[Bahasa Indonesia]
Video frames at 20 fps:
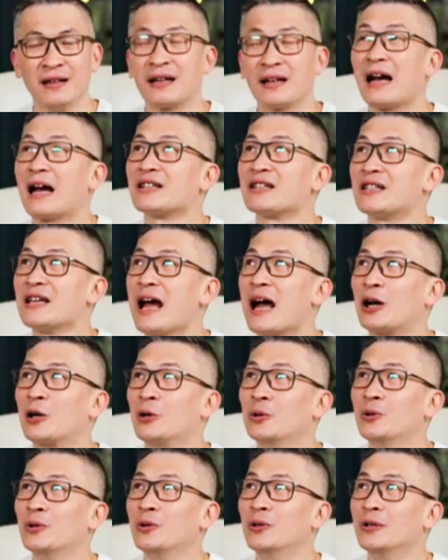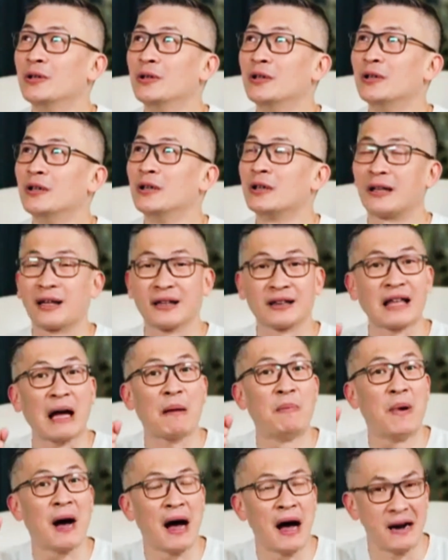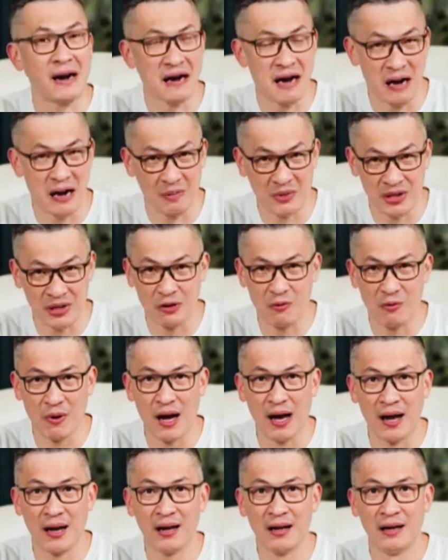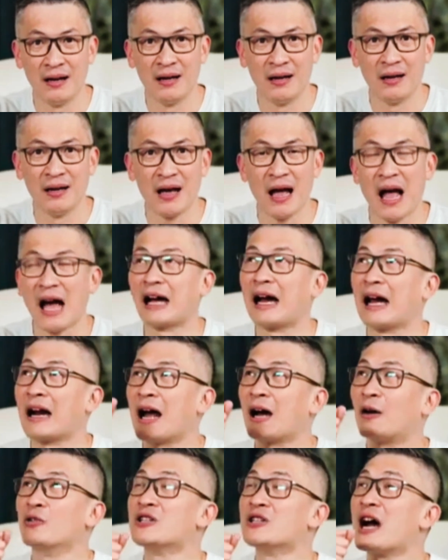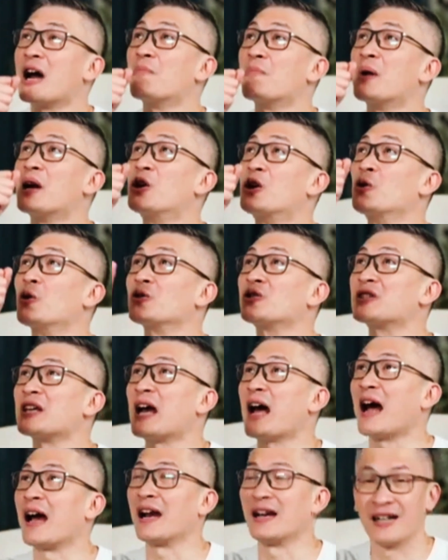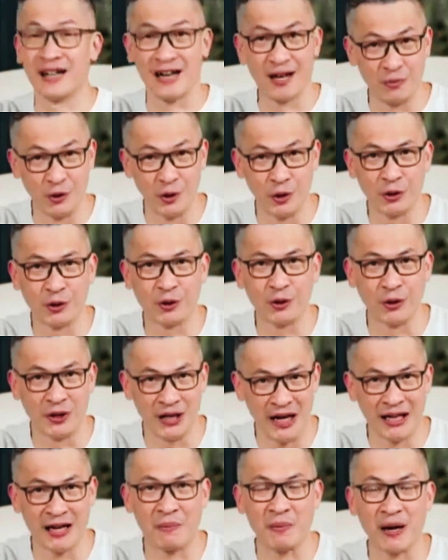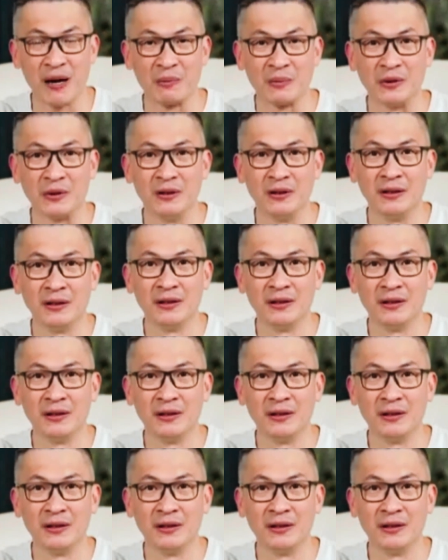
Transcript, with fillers: Kasih aku ketabahan dalam jiwa, agar aku jangan berdosa dengan mulutku di hadapanmu.